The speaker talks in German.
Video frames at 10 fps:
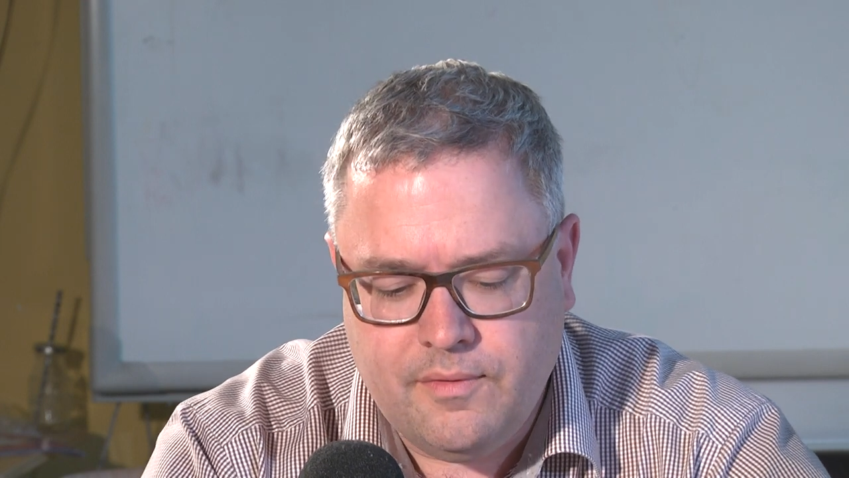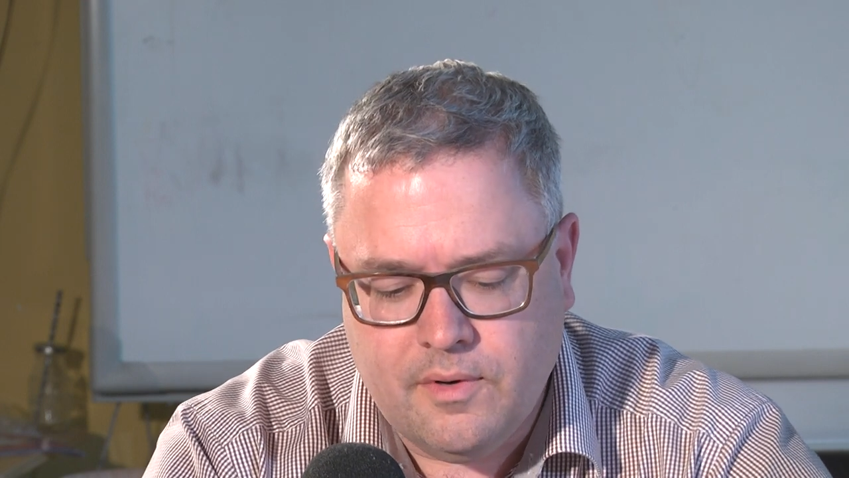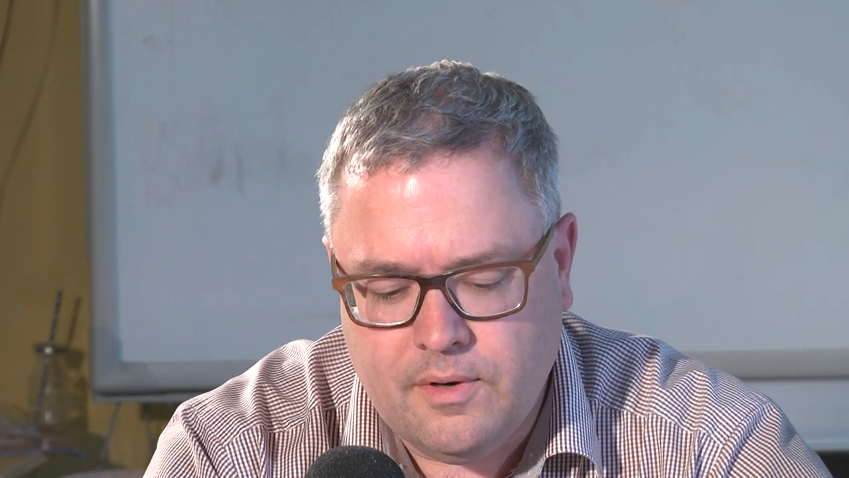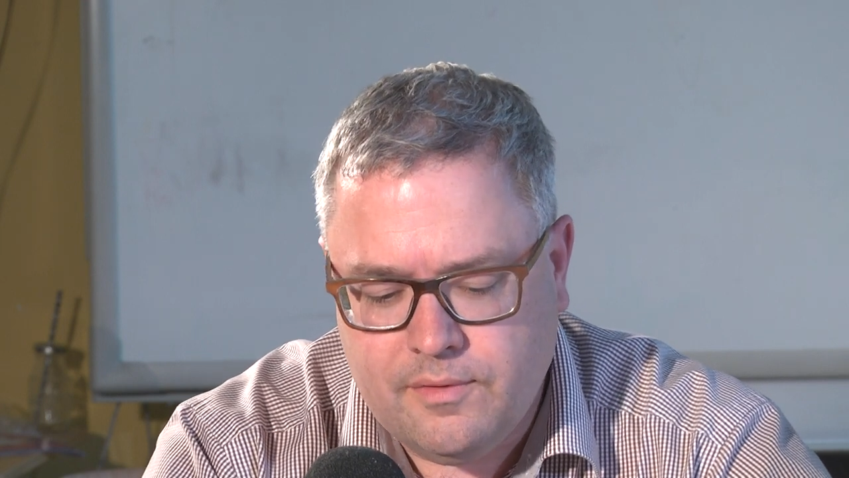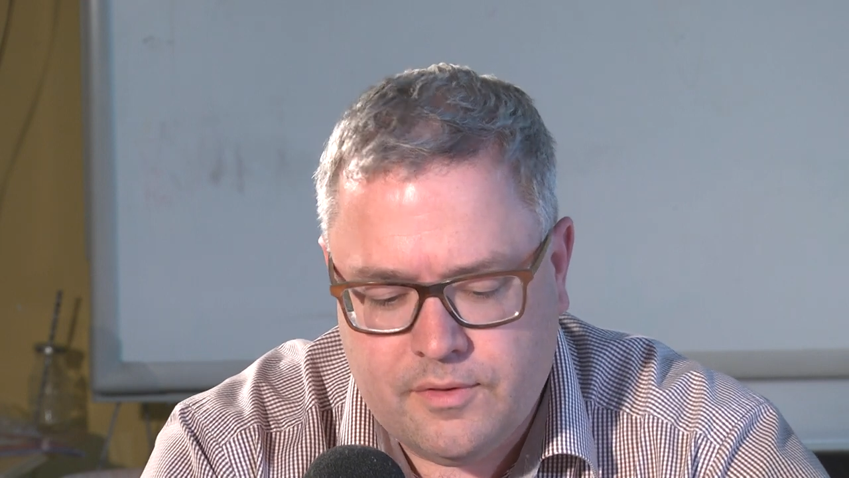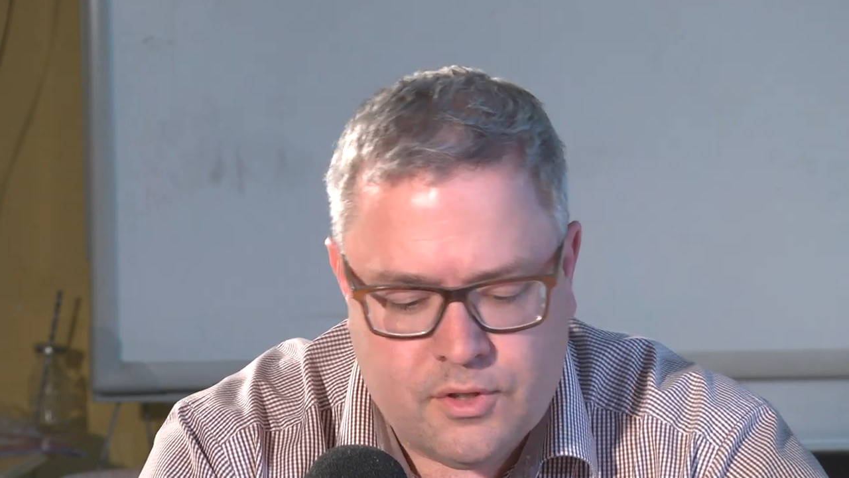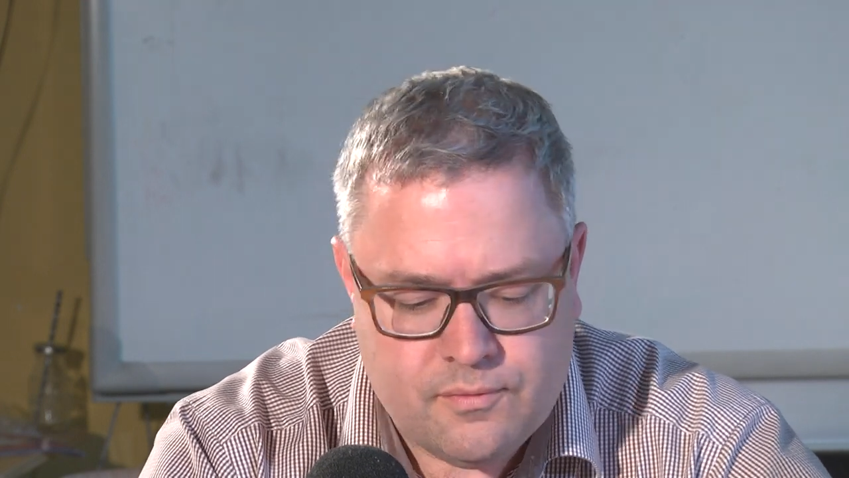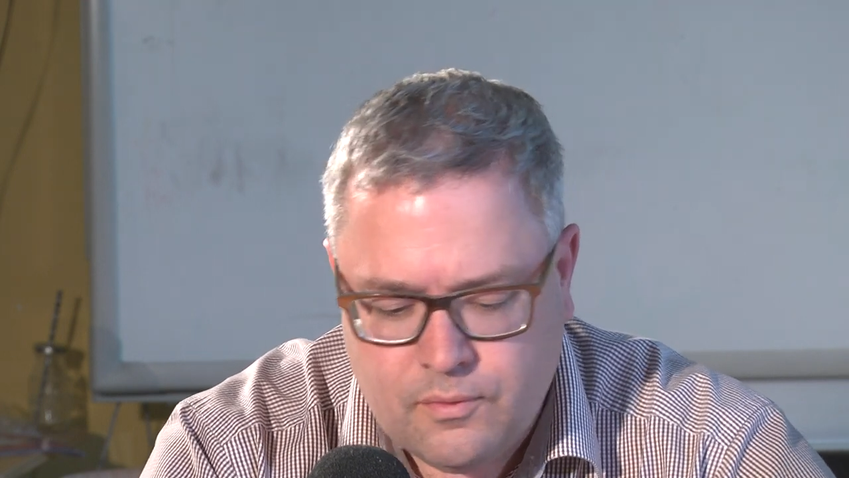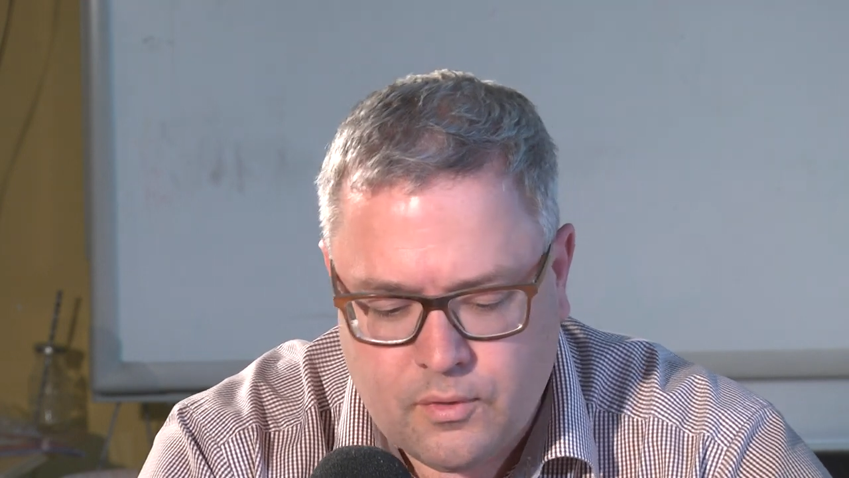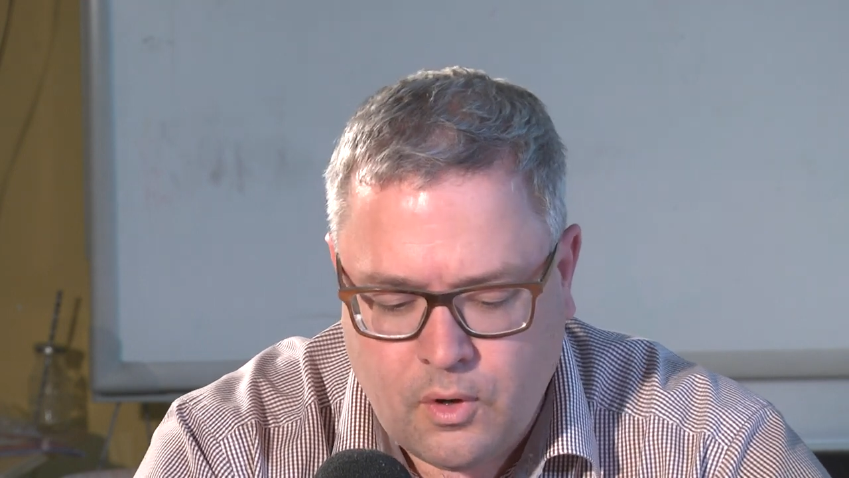äh, sich
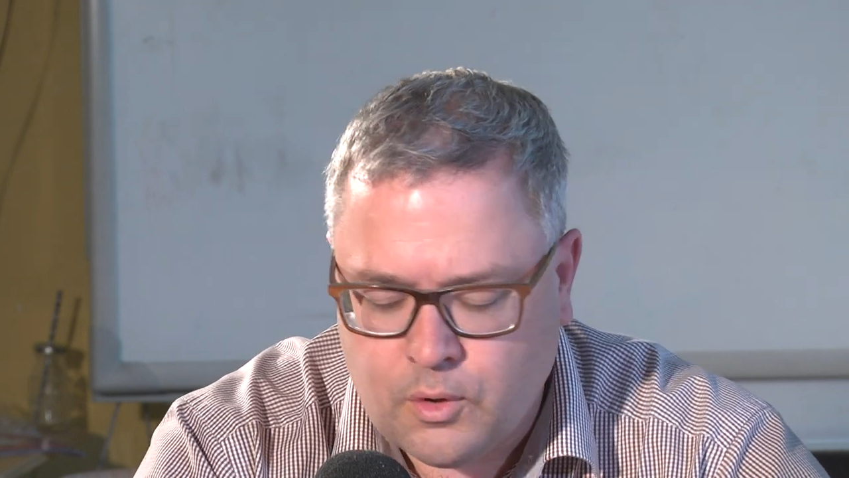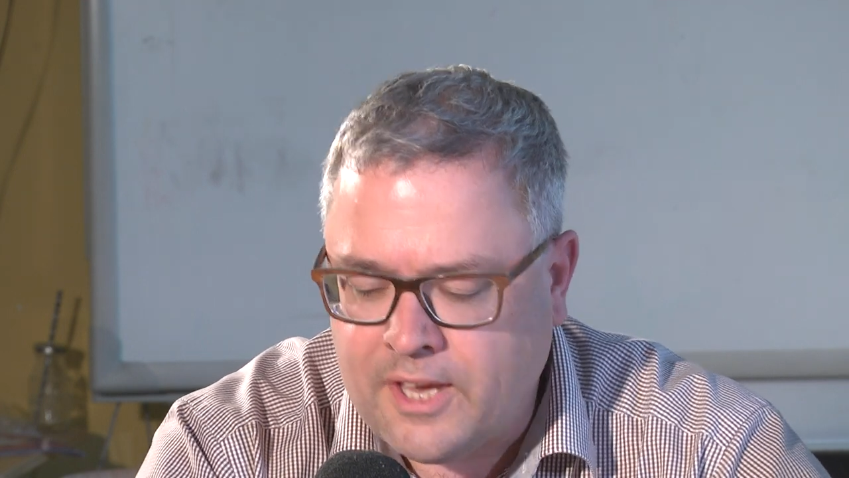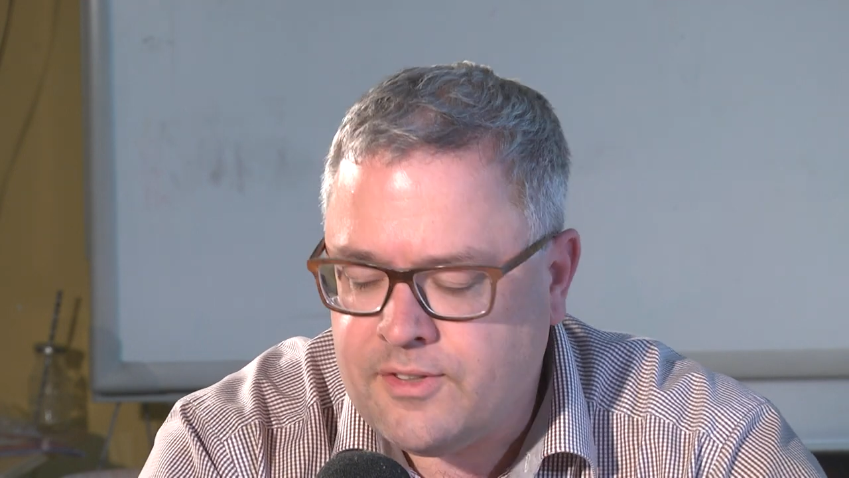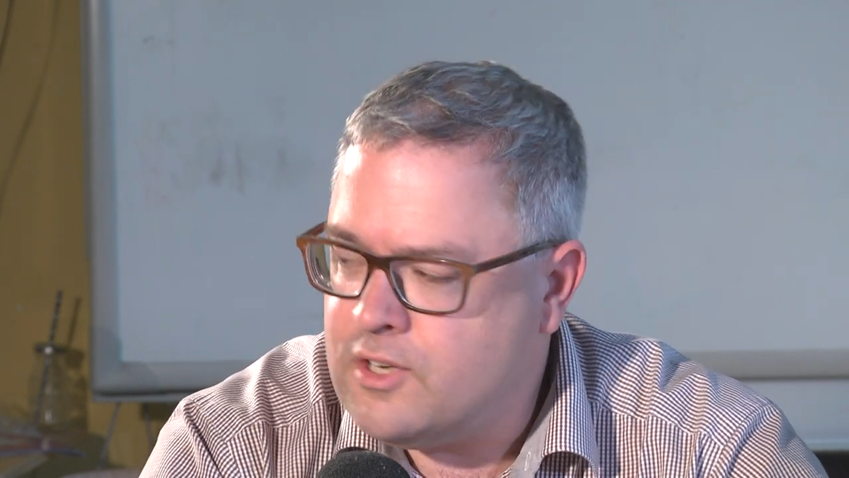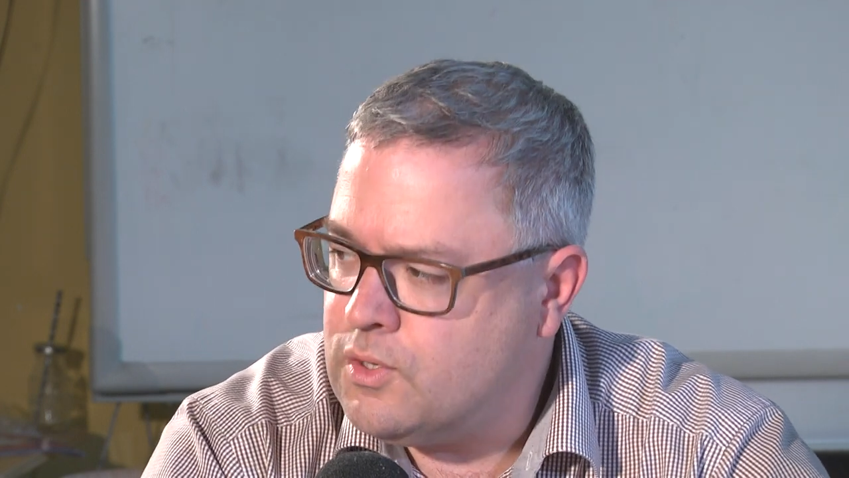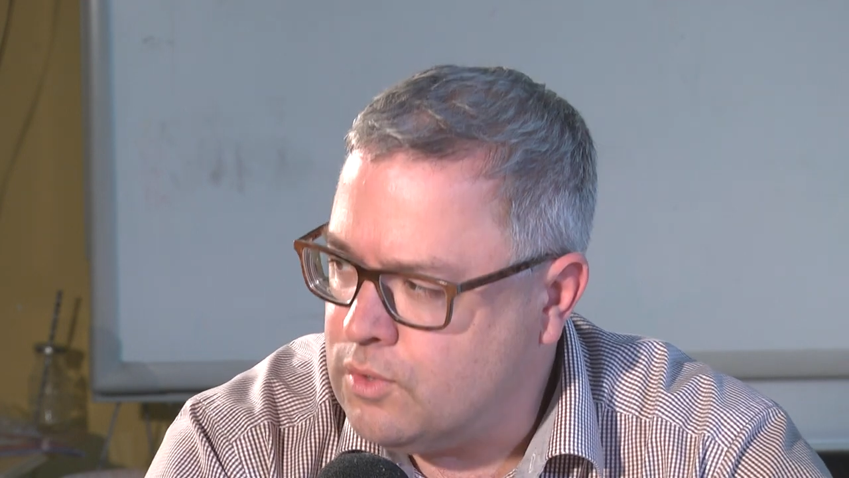auch gegenseitig